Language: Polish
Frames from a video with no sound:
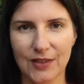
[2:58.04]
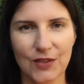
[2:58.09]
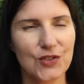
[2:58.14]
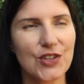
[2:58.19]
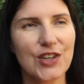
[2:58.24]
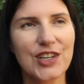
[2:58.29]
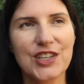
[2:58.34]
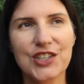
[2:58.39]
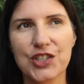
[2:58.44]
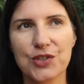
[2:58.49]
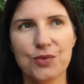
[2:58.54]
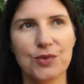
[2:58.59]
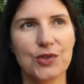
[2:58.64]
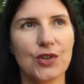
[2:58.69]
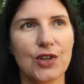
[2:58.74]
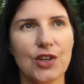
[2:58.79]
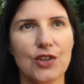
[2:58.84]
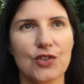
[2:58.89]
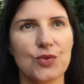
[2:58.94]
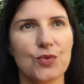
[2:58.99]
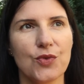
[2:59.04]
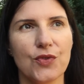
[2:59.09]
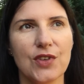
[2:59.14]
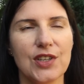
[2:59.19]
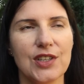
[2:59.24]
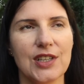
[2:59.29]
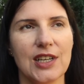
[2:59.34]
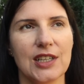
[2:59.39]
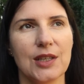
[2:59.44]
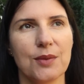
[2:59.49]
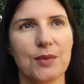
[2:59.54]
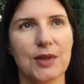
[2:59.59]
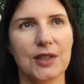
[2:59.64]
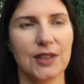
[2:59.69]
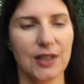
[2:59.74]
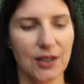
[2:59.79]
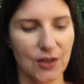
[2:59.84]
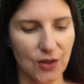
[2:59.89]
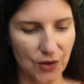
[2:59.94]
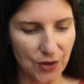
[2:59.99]
Wczoraj żeśmy trochę już mówili na temat
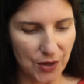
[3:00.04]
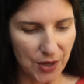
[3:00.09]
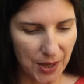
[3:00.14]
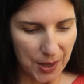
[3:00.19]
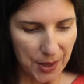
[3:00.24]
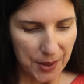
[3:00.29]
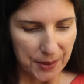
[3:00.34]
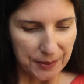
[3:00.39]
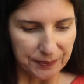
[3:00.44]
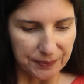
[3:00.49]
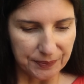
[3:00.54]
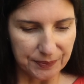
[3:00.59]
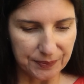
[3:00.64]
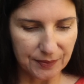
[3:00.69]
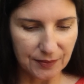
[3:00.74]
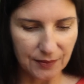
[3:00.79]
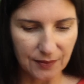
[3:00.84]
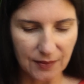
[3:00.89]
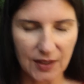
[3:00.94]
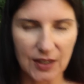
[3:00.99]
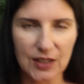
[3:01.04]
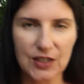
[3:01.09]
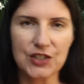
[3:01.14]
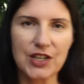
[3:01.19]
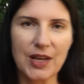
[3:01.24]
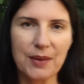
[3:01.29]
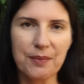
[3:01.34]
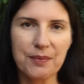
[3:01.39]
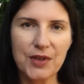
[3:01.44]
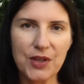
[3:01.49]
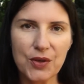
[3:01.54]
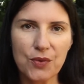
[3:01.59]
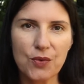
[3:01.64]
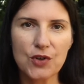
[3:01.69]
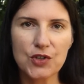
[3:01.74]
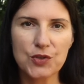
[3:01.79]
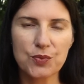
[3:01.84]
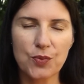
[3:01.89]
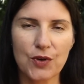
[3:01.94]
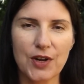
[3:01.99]
tego, mm, że
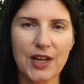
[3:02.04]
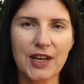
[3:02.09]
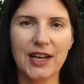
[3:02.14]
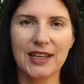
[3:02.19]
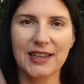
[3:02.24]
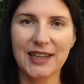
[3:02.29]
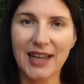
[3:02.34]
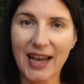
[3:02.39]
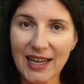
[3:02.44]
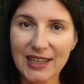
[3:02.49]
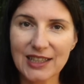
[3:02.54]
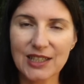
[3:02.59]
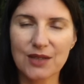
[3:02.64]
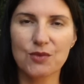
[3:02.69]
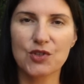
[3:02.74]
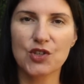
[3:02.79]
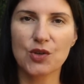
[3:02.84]
miłość polega na tym,